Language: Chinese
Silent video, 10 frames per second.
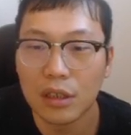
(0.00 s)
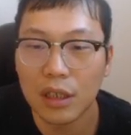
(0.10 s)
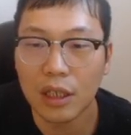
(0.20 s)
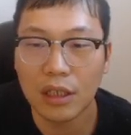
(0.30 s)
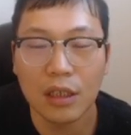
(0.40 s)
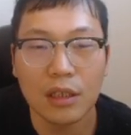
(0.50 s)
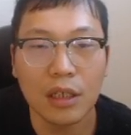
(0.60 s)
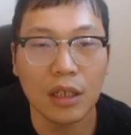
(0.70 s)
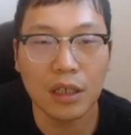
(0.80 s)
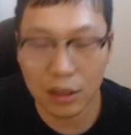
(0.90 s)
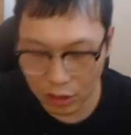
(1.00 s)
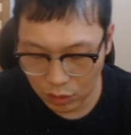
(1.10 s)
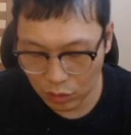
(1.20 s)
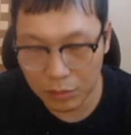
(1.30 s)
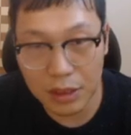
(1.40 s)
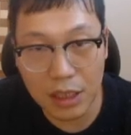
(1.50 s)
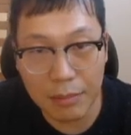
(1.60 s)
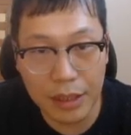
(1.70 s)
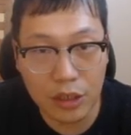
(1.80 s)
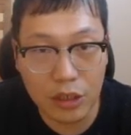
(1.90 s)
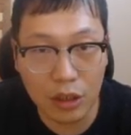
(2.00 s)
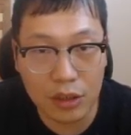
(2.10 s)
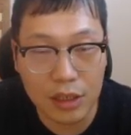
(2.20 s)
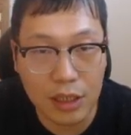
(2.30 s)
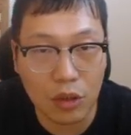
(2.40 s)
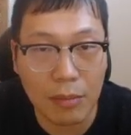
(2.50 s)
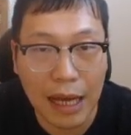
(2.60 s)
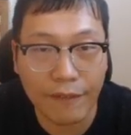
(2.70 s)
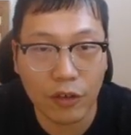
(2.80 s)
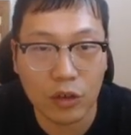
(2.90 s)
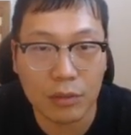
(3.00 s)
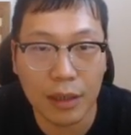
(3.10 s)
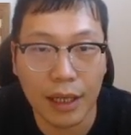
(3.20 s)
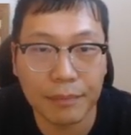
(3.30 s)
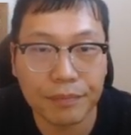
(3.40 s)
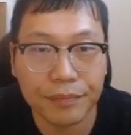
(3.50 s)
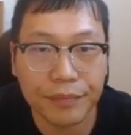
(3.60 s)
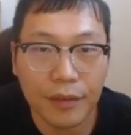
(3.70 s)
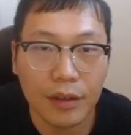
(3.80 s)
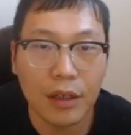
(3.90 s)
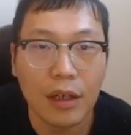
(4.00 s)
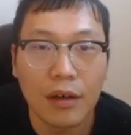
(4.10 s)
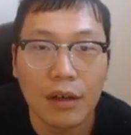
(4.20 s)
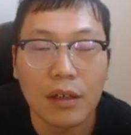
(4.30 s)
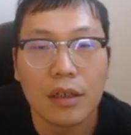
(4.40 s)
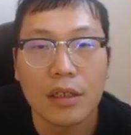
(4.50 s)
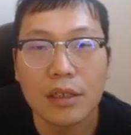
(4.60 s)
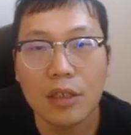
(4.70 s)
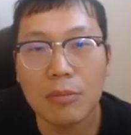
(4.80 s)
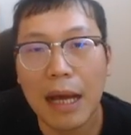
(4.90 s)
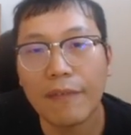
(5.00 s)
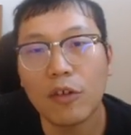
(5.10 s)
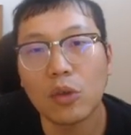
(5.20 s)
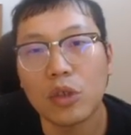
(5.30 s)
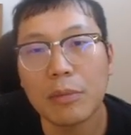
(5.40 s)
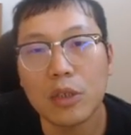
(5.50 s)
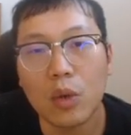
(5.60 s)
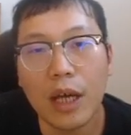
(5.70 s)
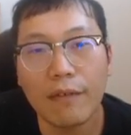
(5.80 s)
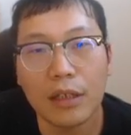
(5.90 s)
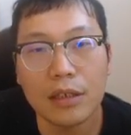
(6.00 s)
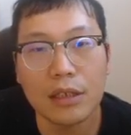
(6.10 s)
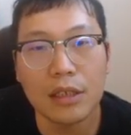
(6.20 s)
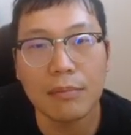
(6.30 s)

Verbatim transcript: 哎，那我们前面的时候先走马 f 六怎么了？先走马 f 六，我觉得没错呀。王 g 七，